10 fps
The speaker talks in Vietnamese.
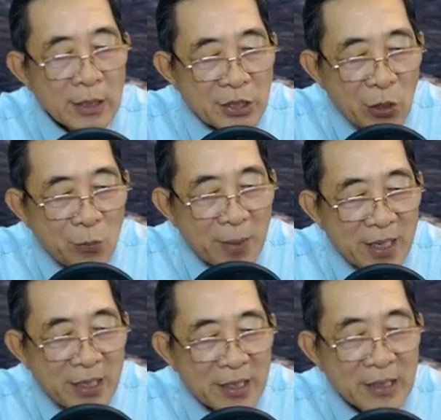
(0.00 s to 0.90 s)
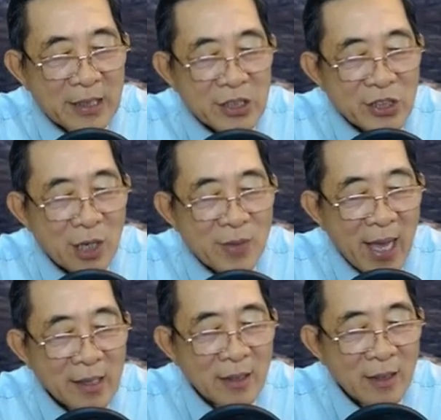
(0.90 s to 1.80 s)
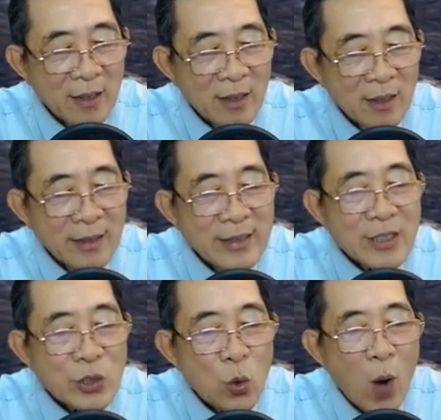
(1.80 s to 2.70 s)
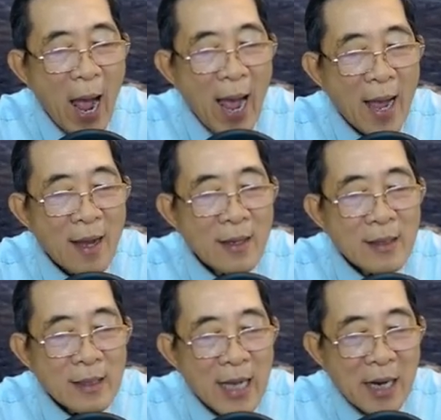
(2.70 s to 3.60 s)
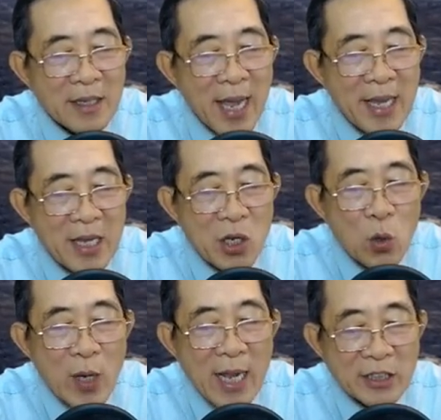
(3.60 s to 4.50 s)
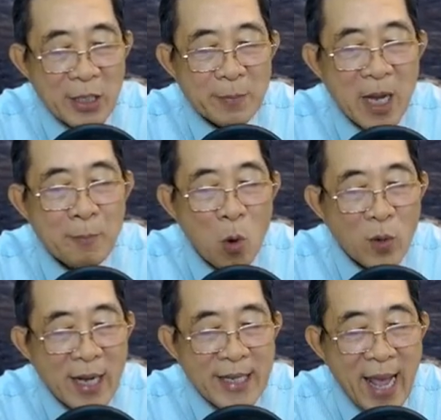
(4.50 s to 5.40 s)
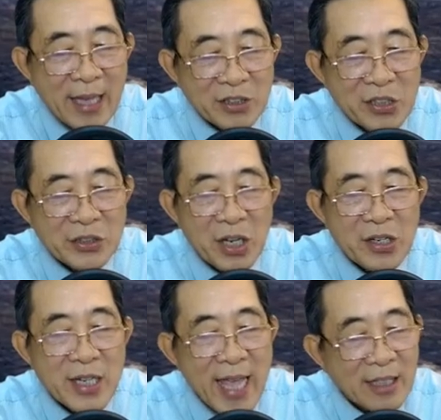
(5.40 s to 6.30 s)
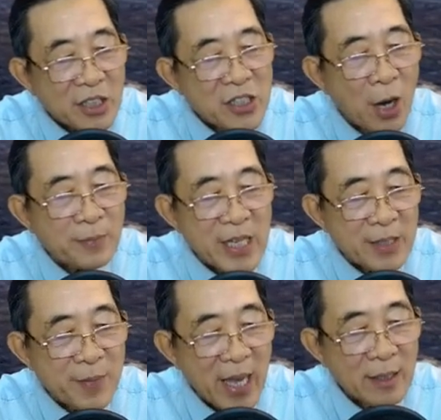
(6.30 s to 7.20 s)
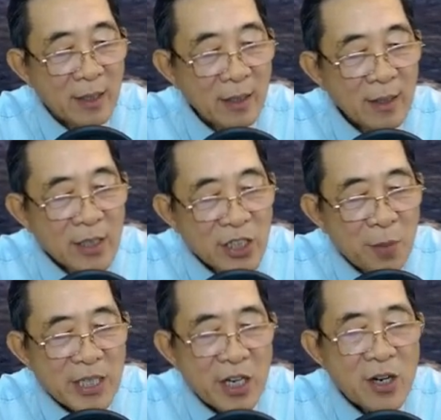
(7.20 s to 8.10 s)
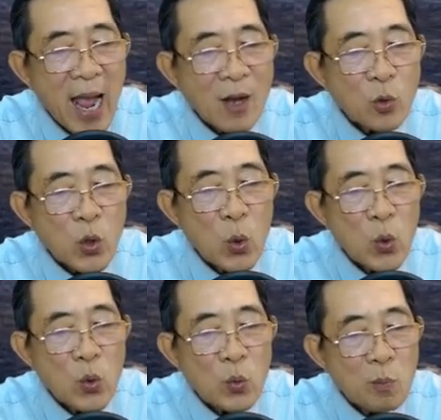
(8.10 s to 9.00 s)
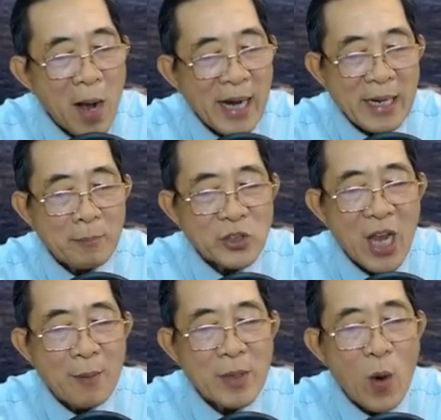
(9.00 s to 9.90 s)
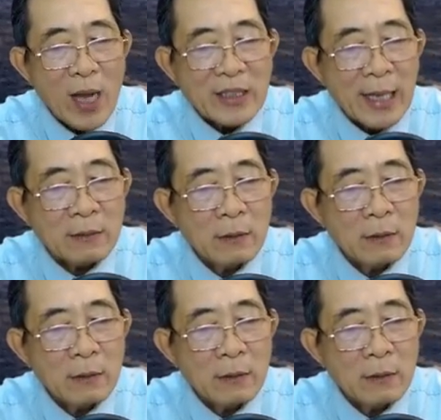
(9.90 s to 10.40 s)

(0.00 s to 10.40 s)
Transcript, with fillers: Tiểu My, sao vậy? Chú Hạ, gần đây con đang tìm gấp một căn nhà tương tự cái nhà tứ hợp viện vậy. Nhưng mà dự án của chú ba năm sau mới hoàn thành.